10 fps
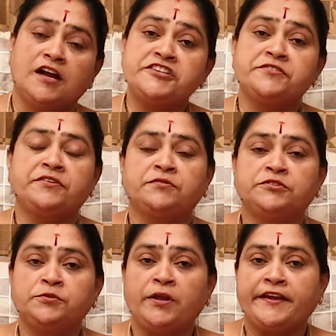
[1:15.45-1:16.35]

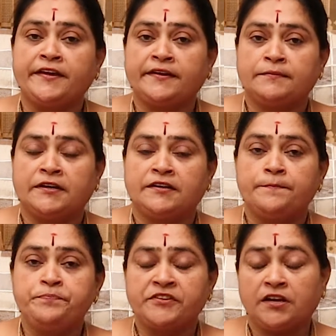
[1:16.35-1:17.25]
ఐశ్వర్యవంతులయ్యారనమాట
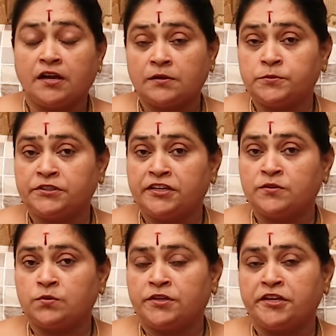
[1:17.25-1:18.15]
కాకపోతే
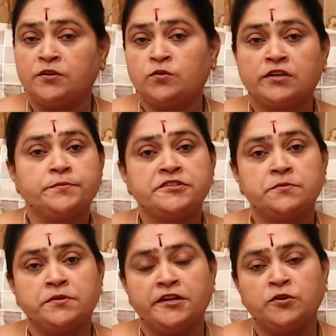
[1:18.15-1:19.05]
ఇంకోటి ఏనుగు
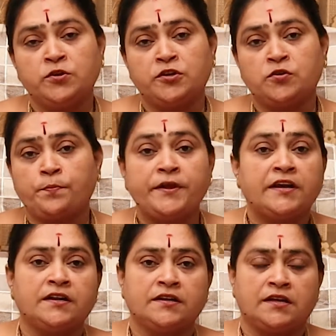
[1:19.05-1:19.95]
కనిపించినప్పుడు ఏనుగు వెంట్రుక
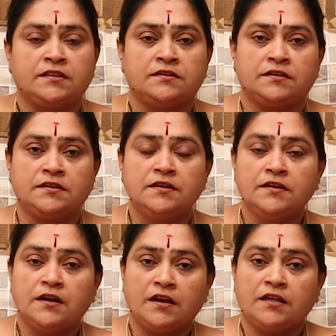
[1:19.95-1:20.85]
పీకడం కాదండి
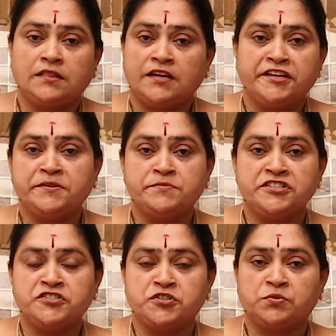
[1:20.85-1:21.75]
అలా దాన్ని
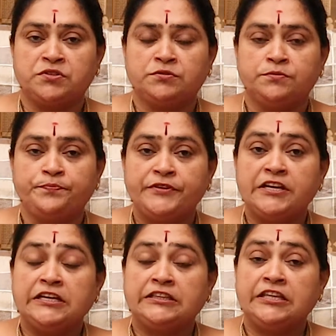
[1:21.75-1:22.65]
హింసించకూడదు
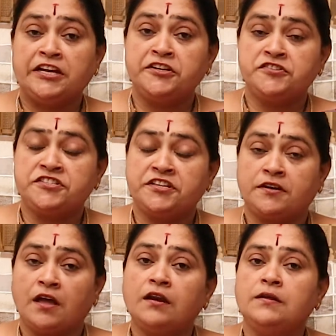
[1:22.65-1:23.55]
దాని నుంచి
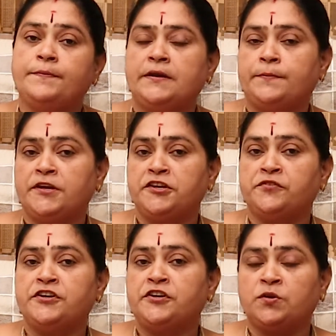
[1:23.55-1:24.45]
రాలి పడిపోయిన
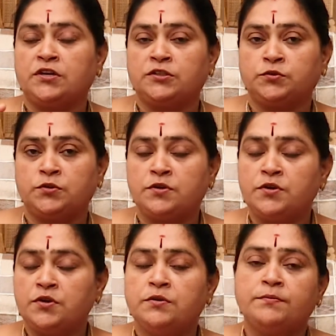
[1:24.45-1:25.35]
వెంట్రుకలతో
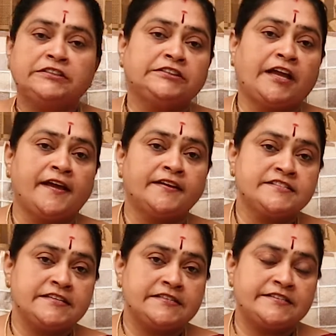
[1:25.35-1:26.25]
మనకు తయారు
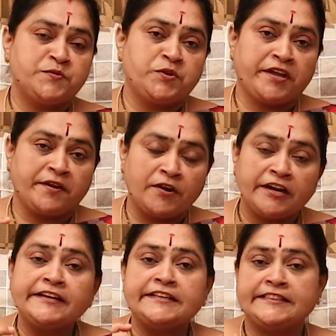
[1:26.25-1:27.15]
చేసినవి ఉంటాయి
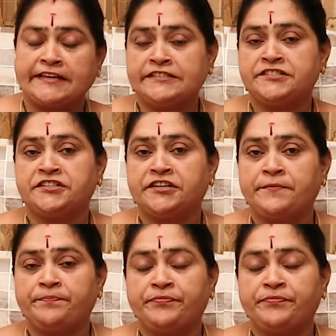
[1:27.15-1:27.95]
వాటిని ధరించండి